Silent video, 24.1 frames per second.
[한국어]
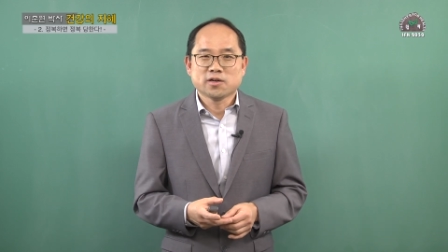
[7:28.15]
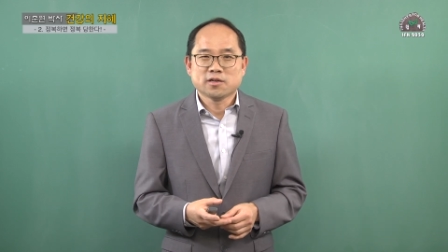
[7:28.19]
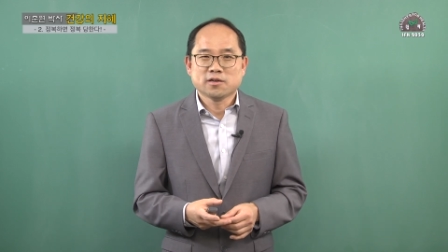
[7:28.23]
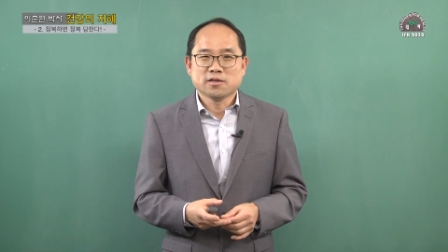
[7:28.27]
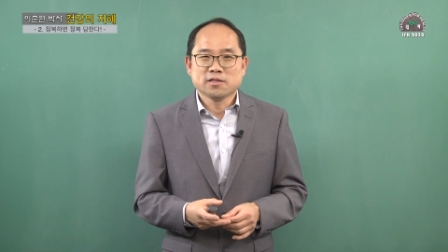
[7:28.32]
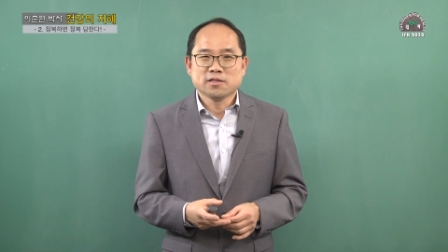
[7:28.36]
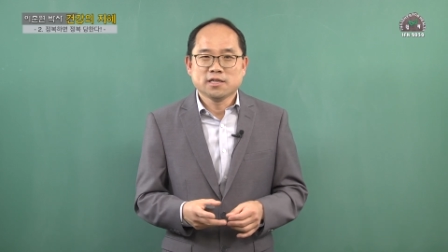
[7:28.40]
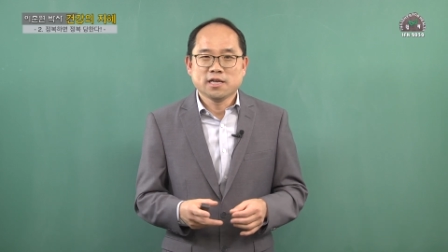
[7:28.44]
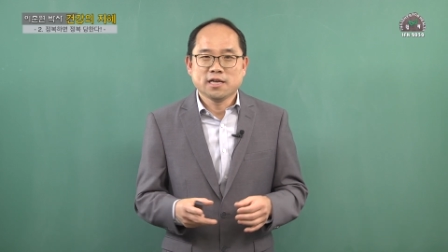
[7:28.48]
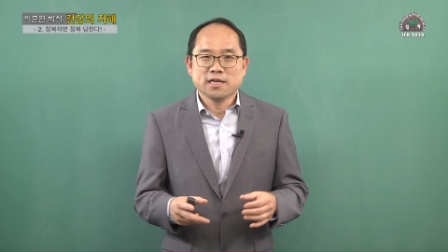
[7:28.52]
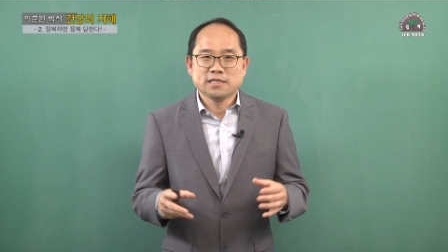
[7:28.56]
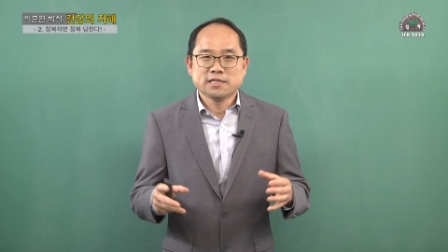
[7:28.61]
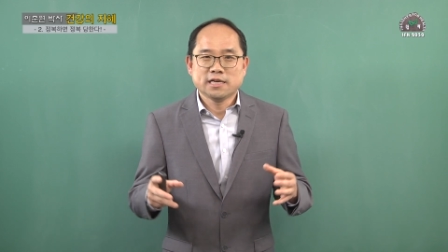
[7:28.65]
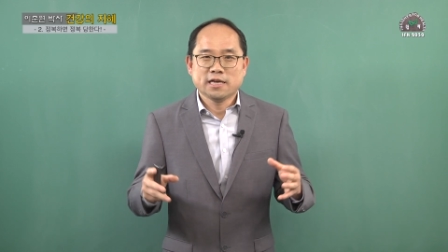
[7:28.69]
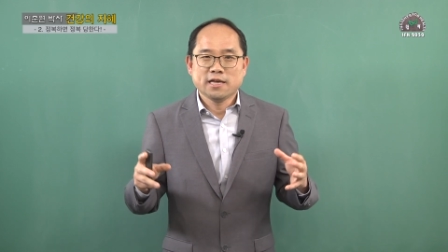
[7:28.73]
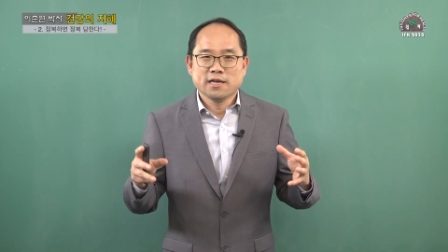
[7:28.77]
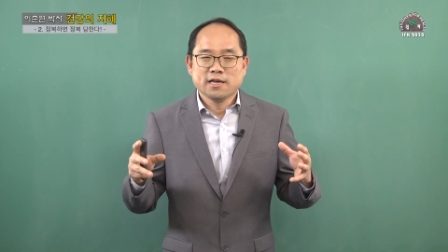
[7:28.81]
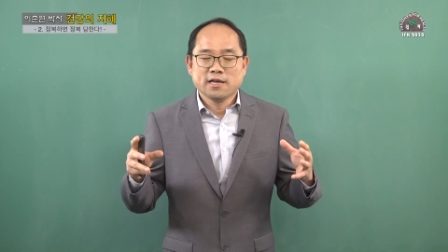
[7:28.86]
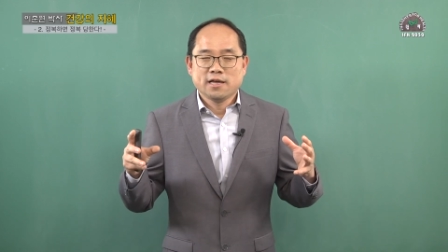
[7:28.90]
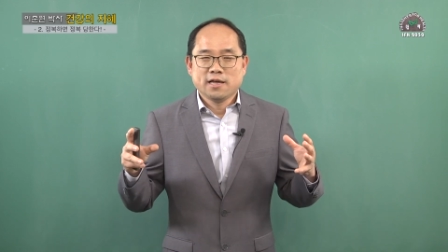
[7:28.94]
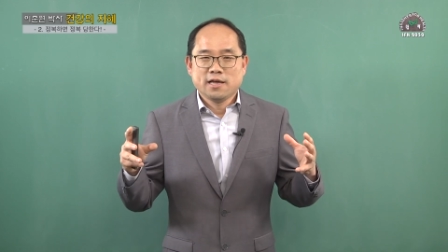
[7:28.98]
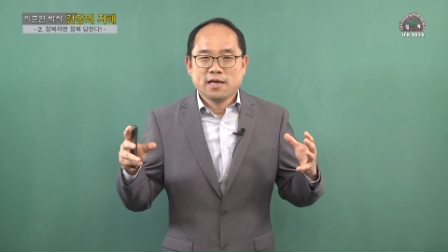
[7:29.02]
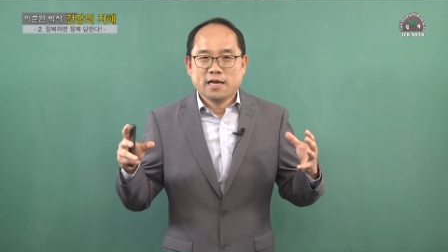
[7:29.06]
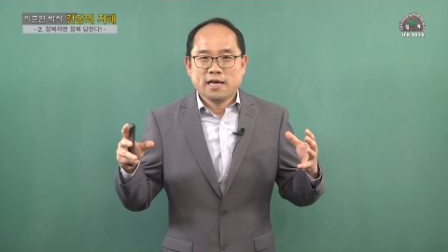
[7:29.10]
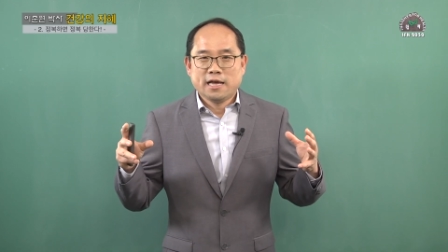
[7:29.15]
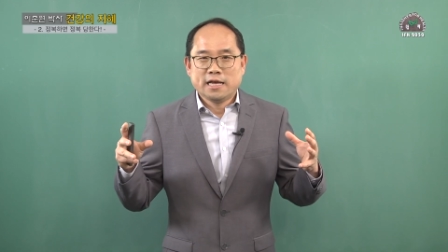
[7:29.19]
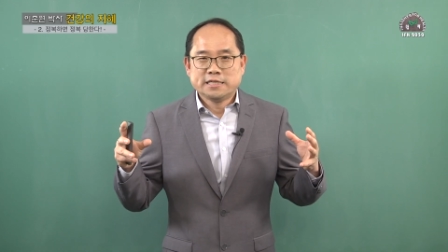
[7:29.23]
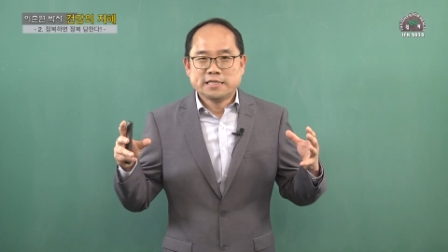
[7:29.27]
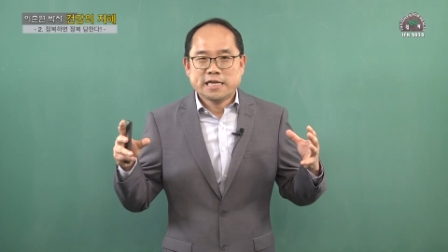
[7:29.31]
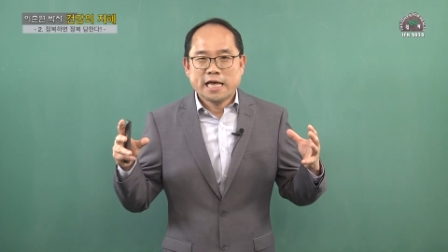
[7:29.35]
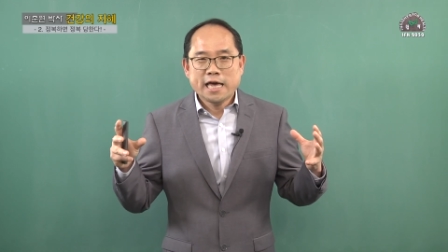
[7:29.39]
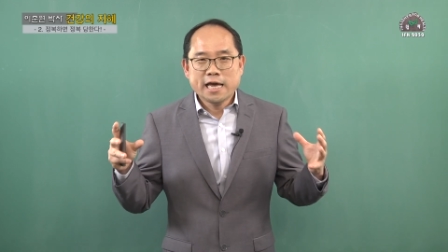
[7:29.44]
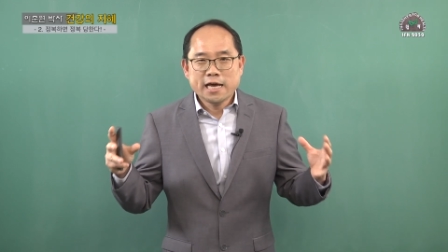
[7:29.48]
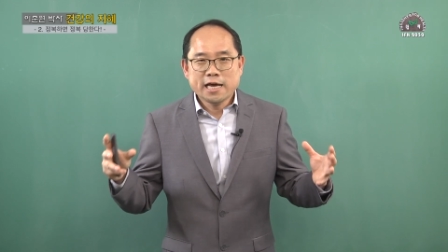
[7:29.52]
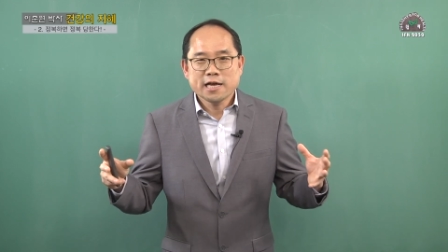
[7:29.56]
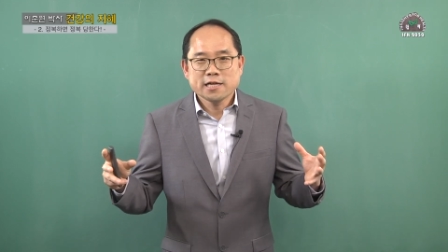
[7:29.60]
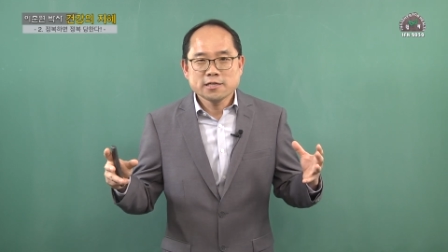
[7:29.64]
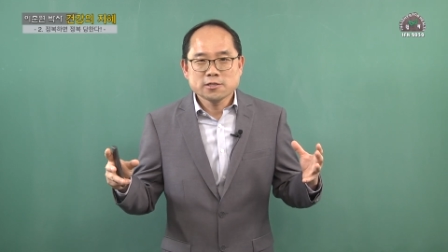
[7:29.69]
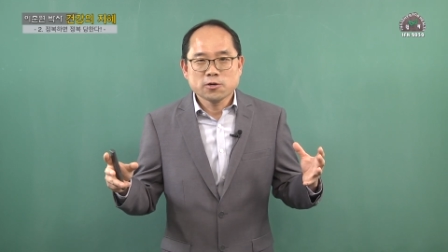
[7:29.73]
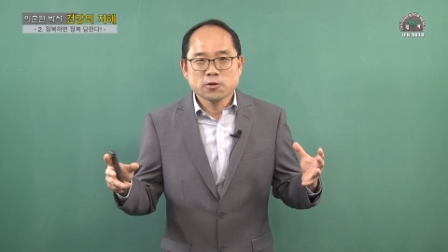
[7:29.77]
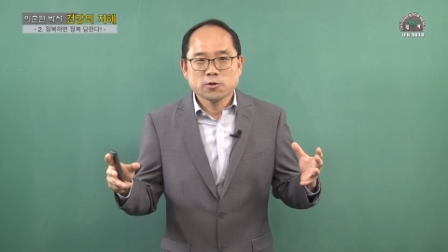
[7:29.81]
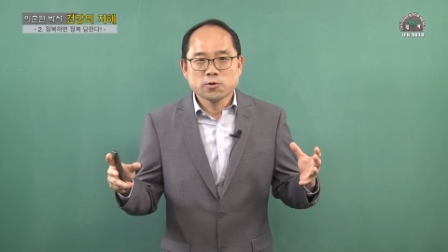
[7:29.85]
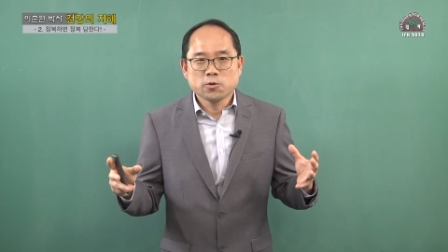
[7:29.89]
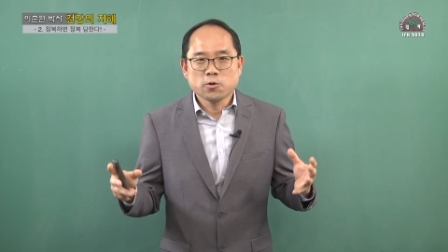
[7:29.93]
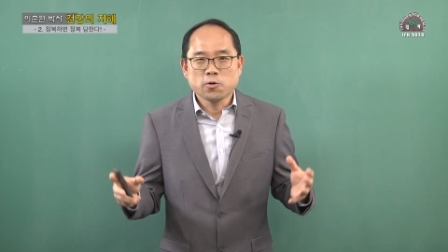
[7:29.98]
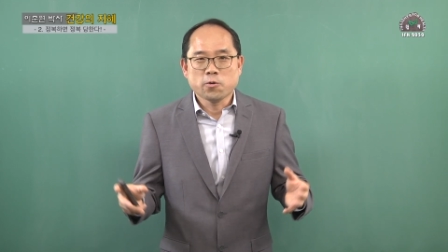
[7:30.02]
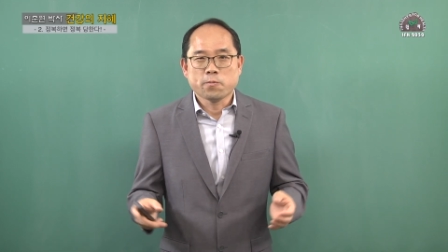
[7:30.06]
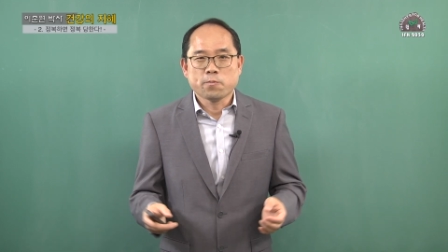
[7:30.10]
그런데 이제
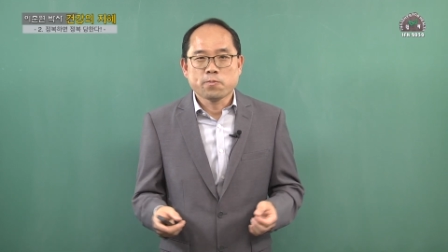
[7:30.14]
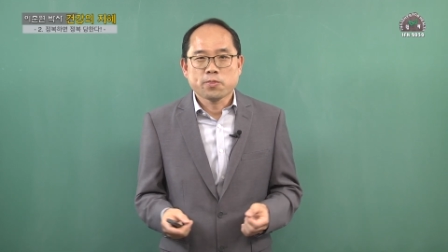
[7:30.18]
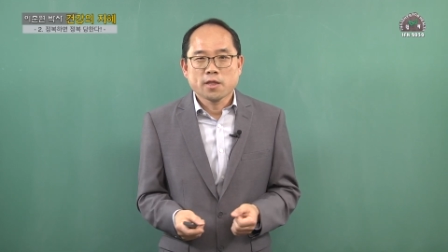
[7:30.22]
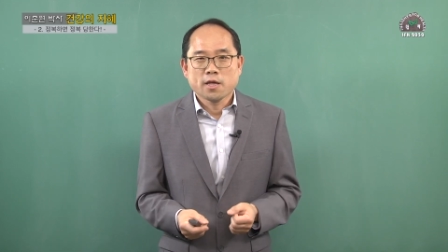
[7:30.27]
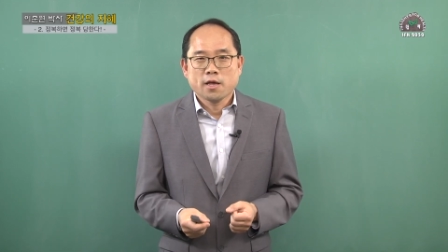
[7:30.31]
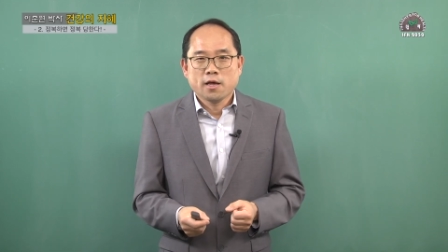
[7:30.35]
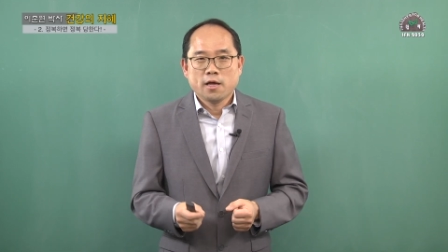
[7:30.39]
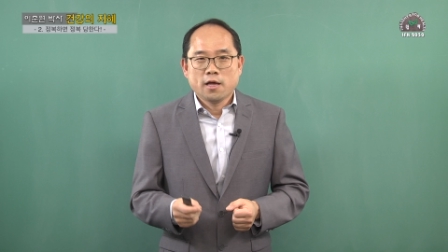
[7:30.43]
세계적으로